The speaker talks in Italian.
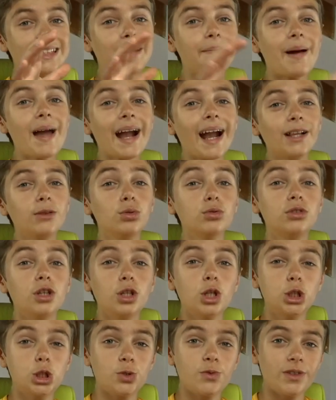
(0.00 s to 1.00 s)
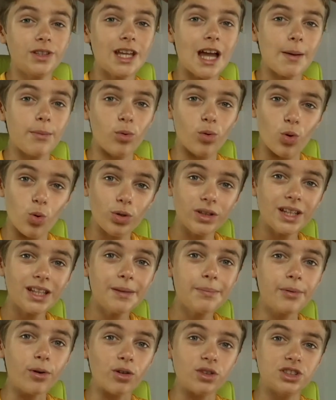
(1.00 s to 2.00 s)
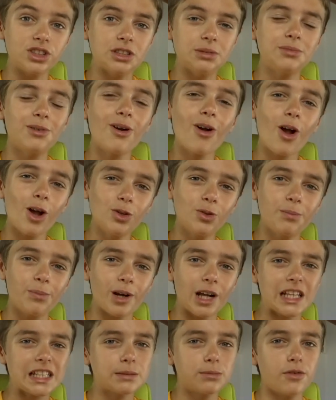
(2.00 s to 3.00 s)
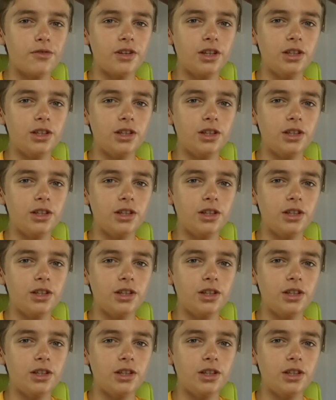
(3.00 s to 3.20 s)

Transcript: Da Mike è tutto e noi ci vediamo lunedì prossimo con un prossimo